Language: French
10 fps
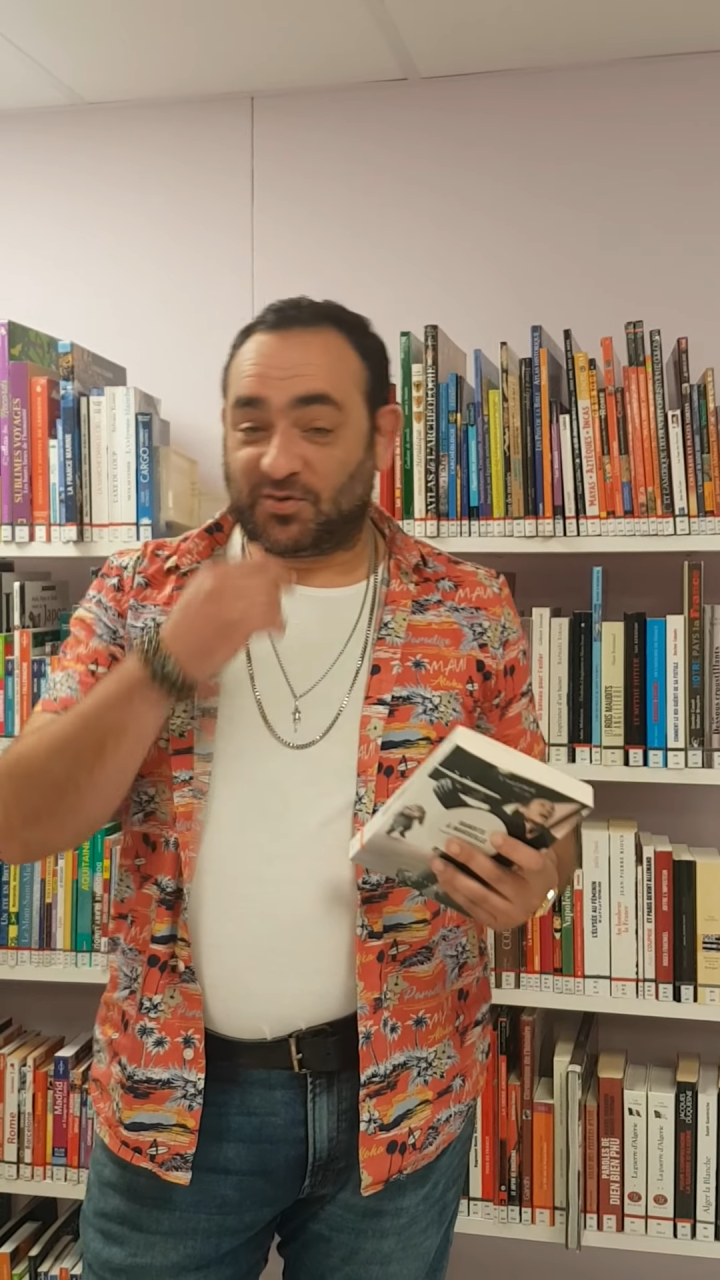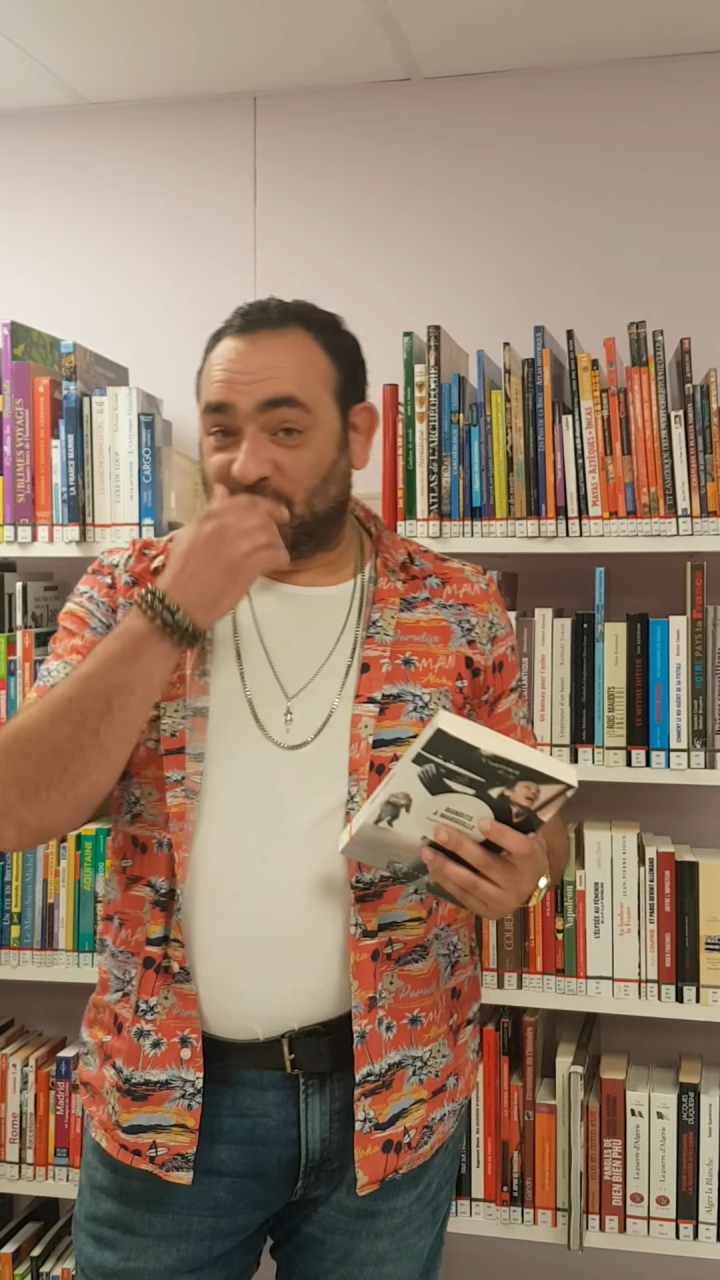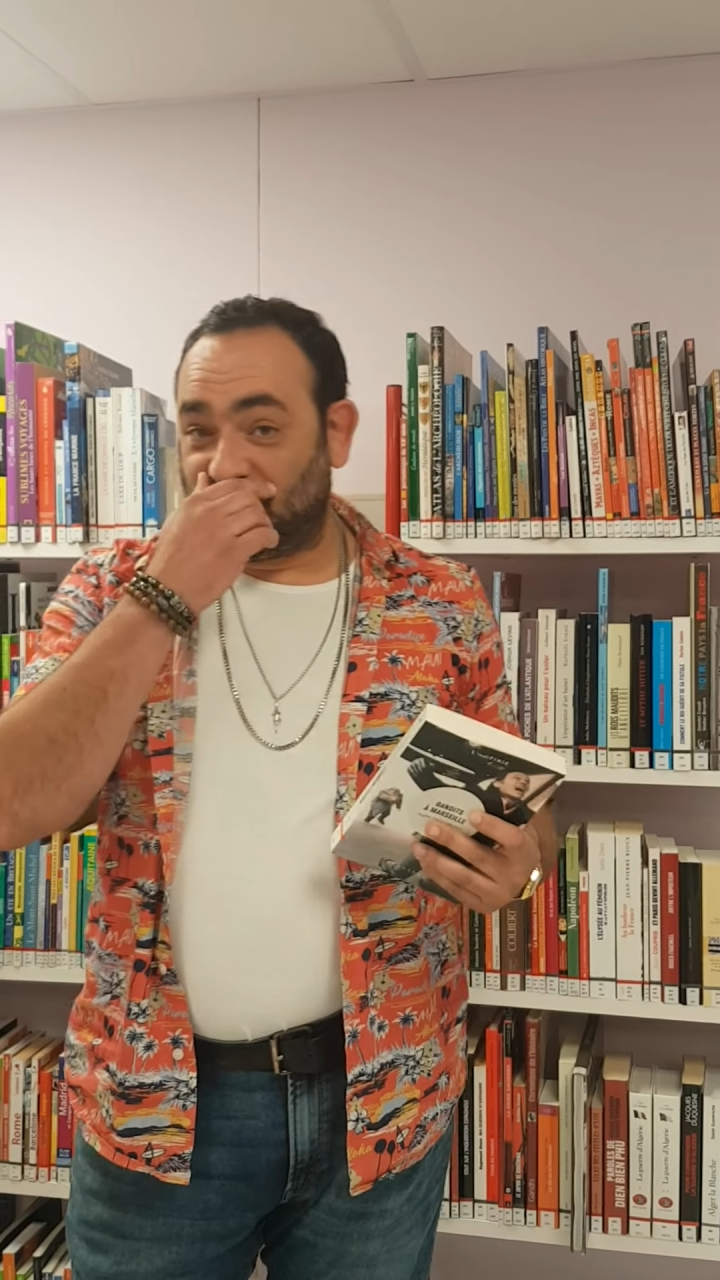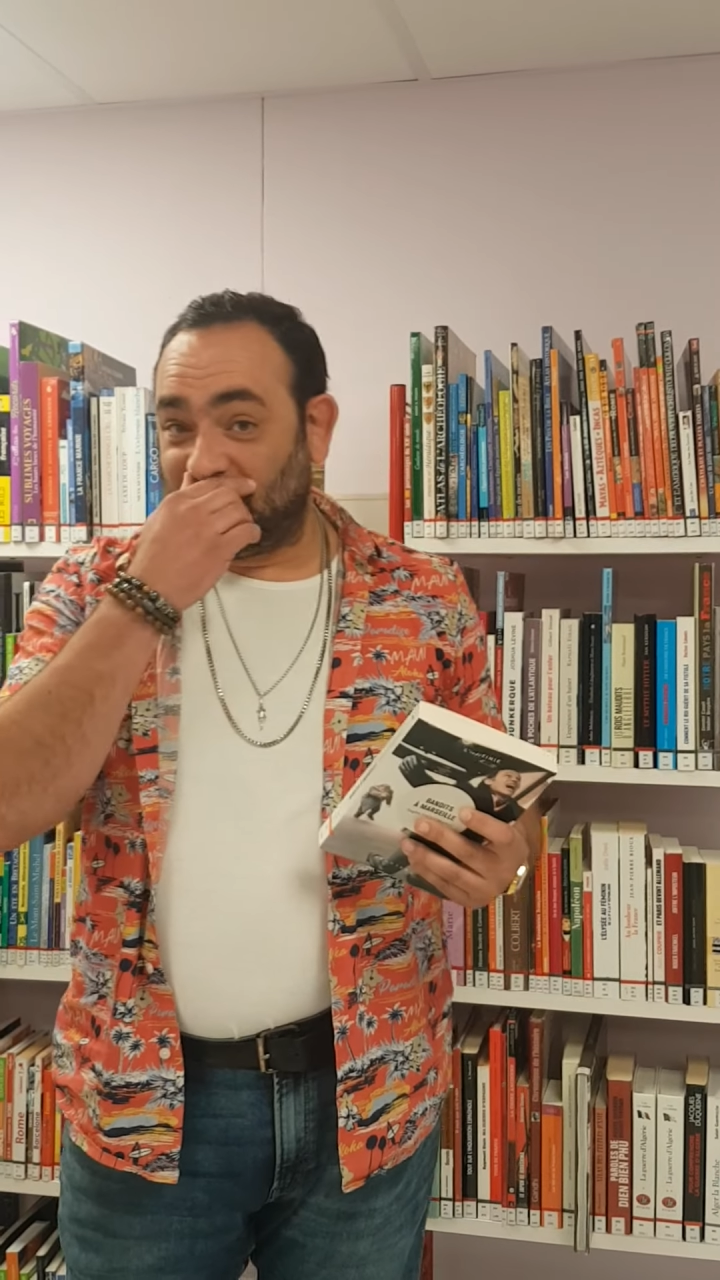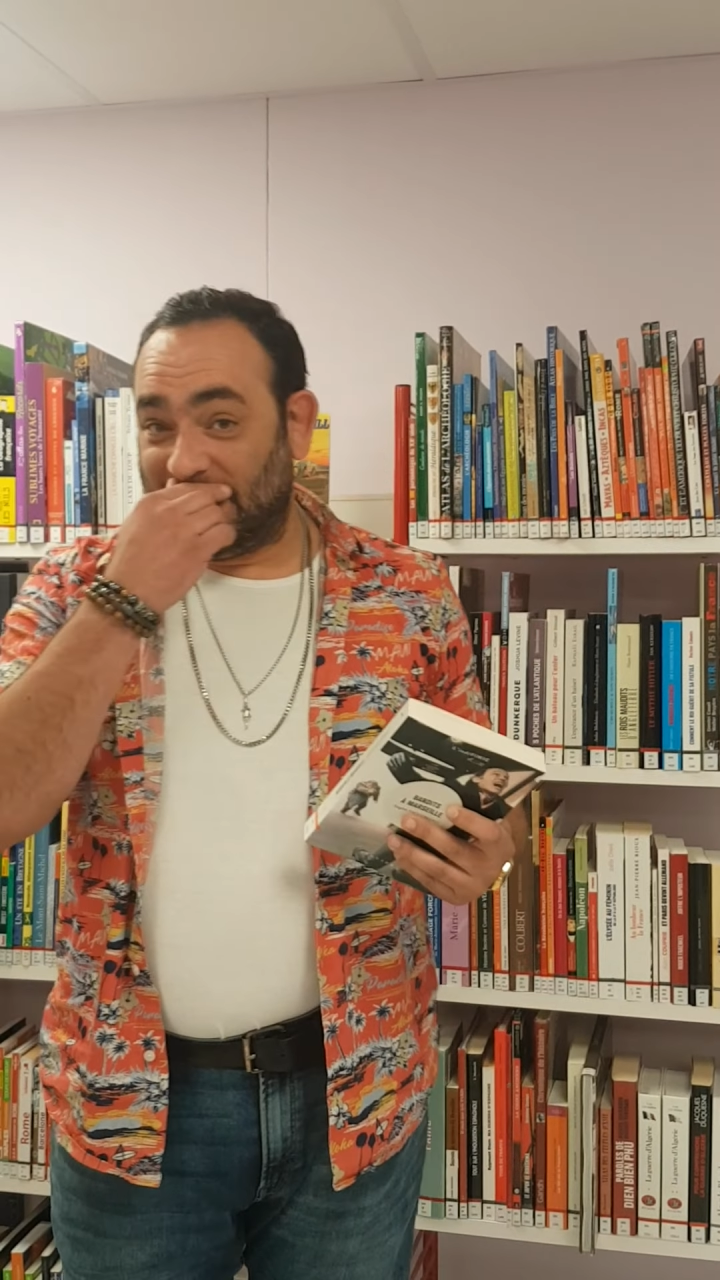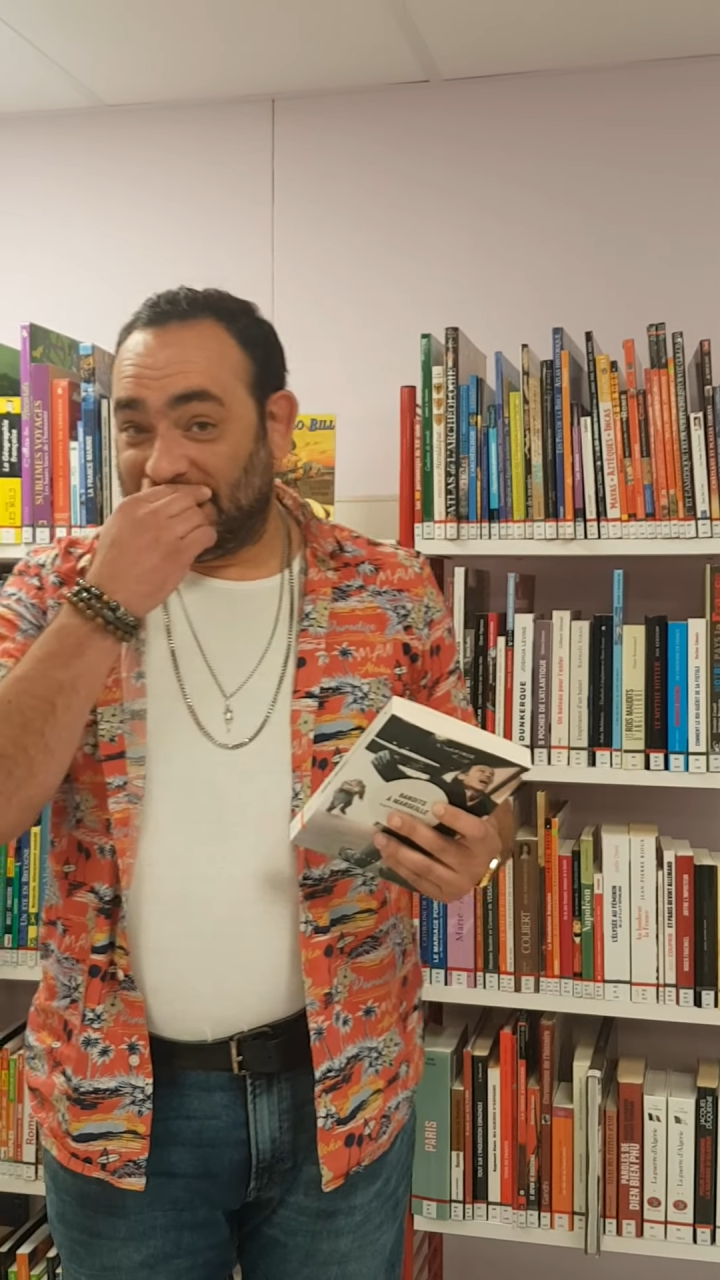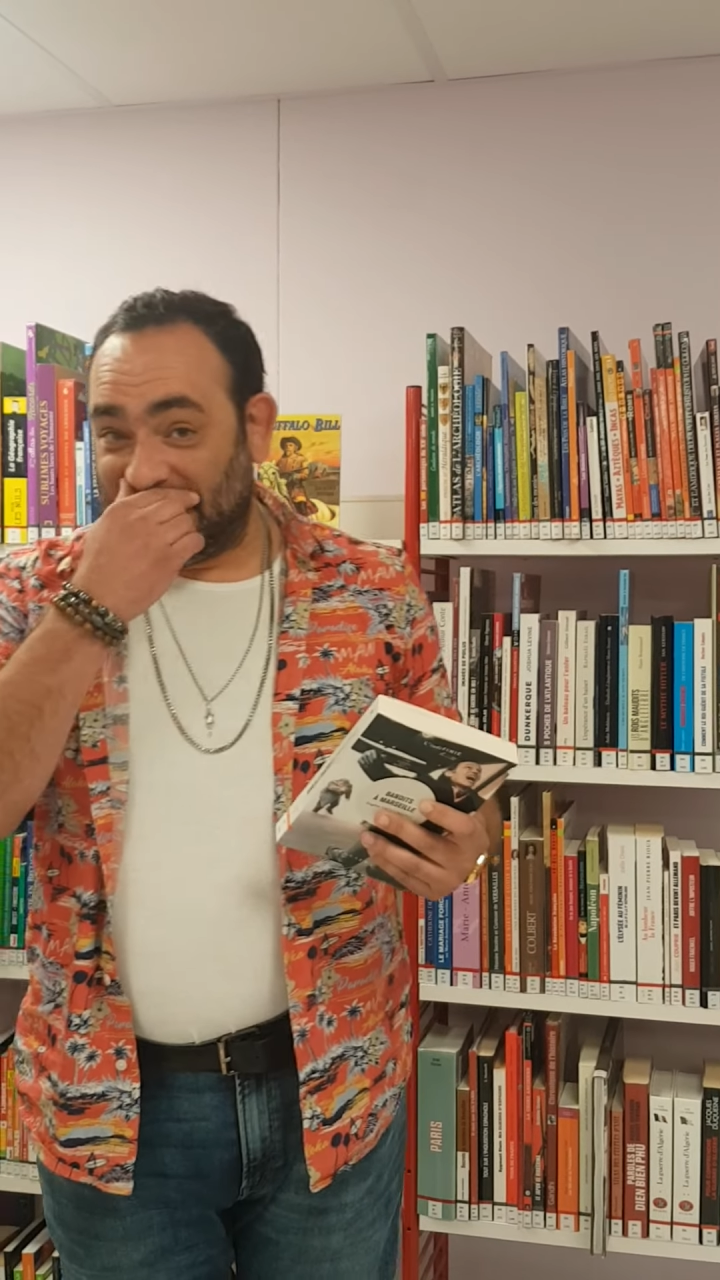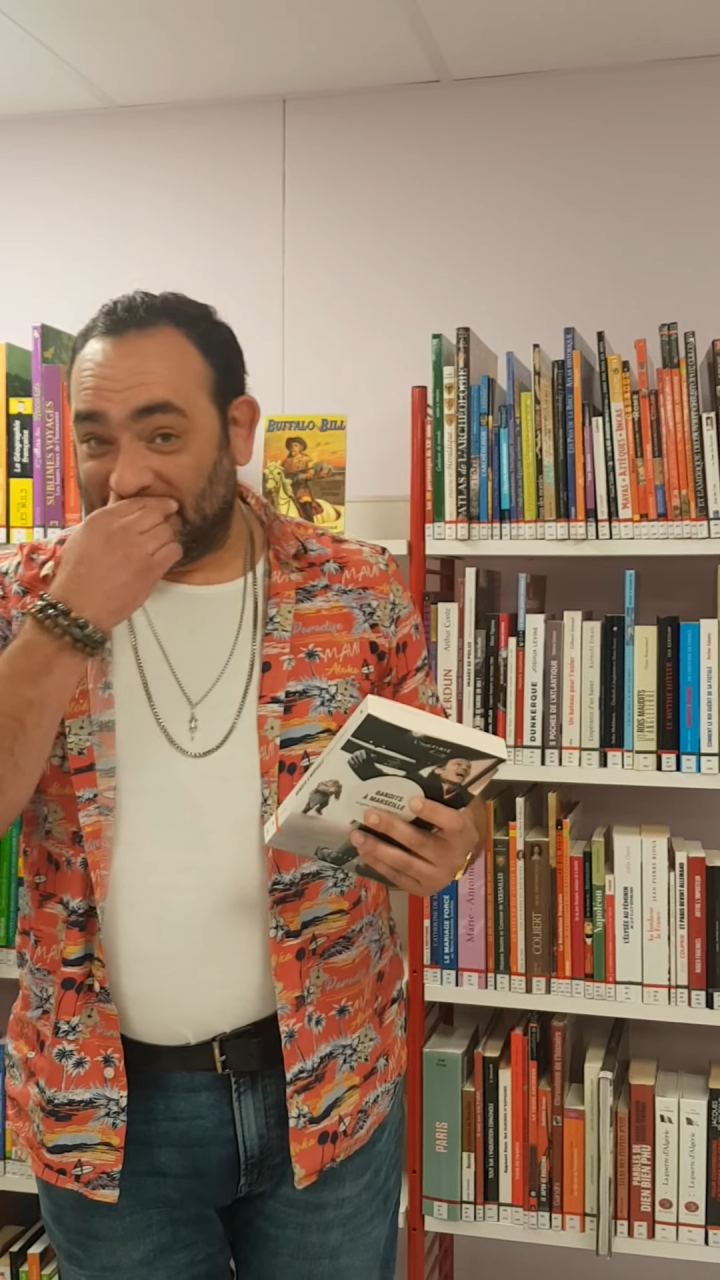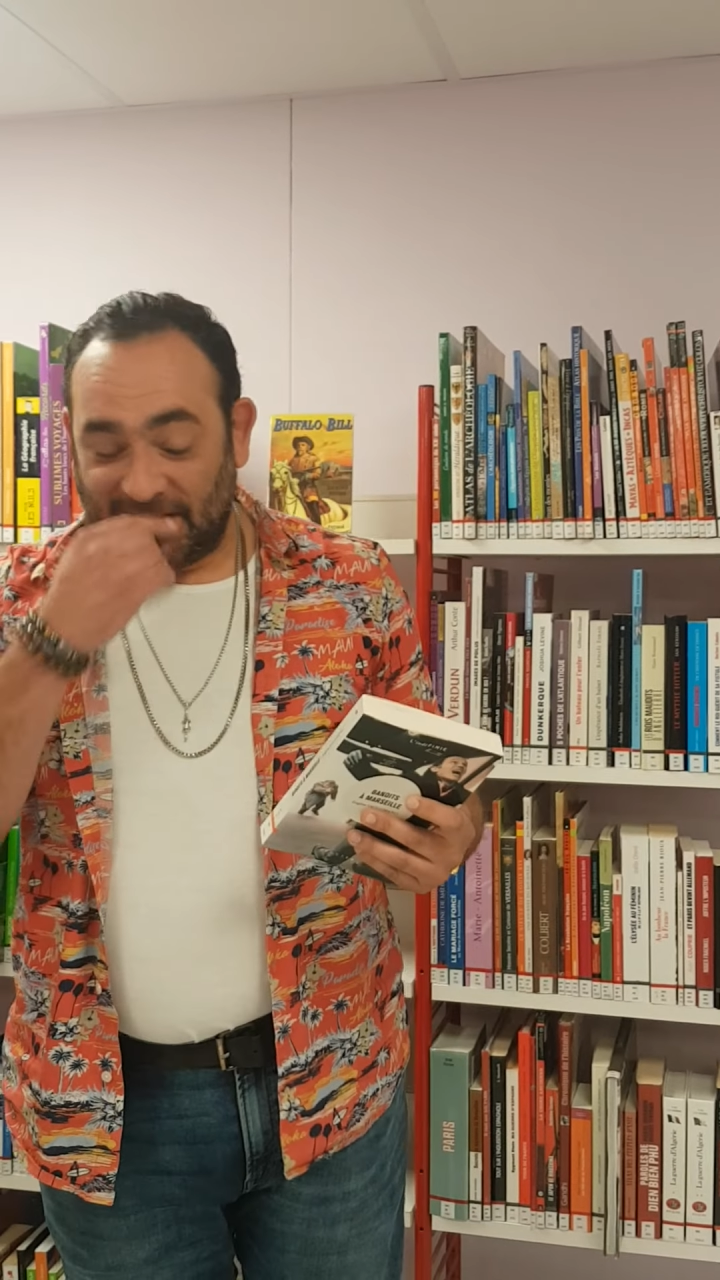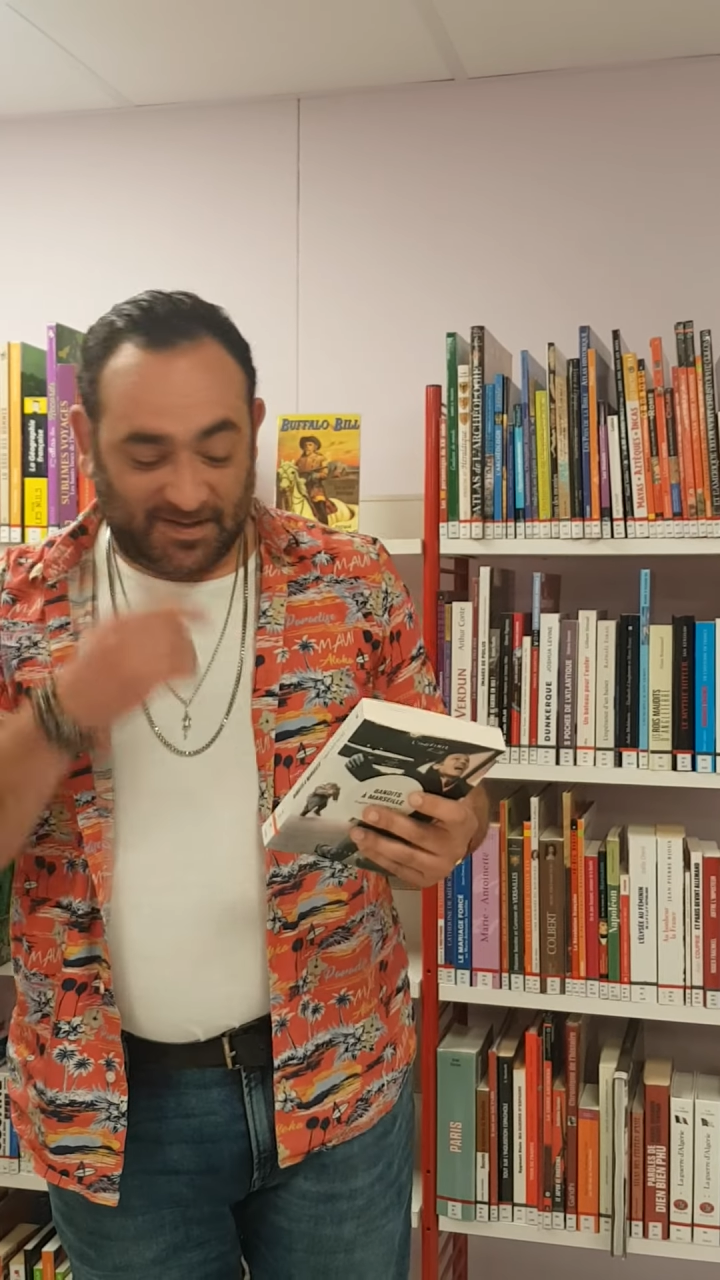de foot,
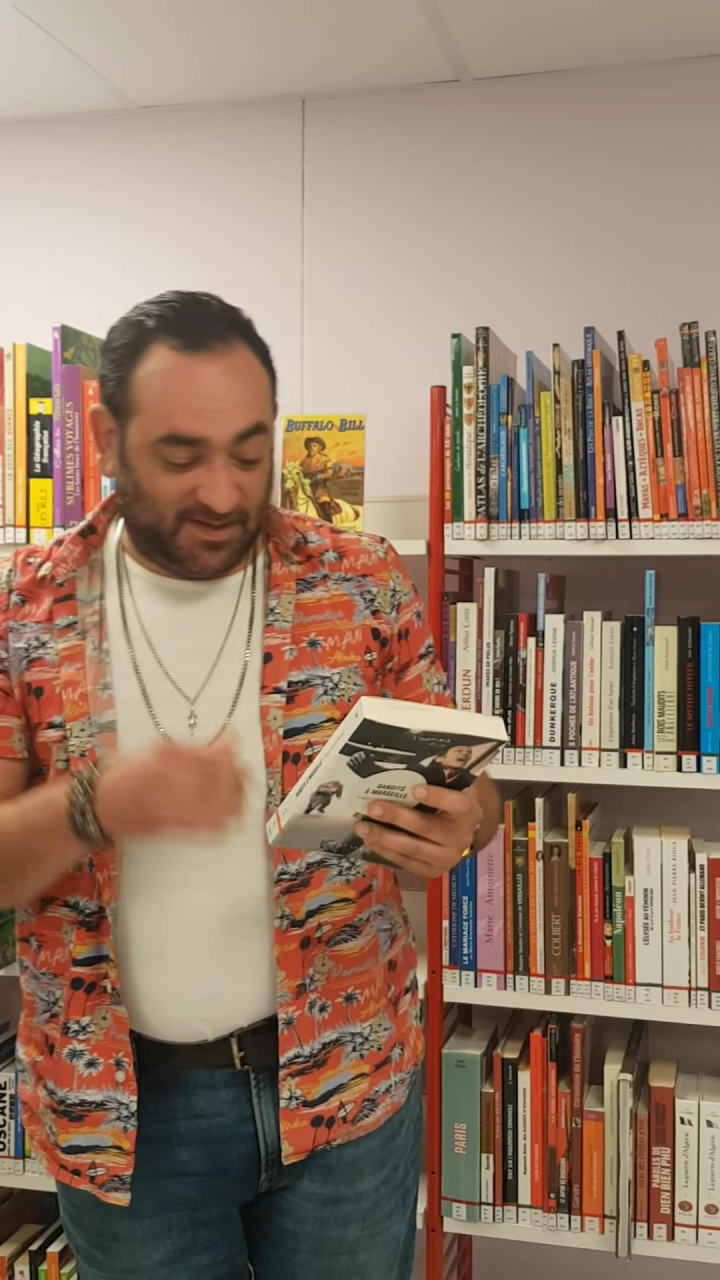les,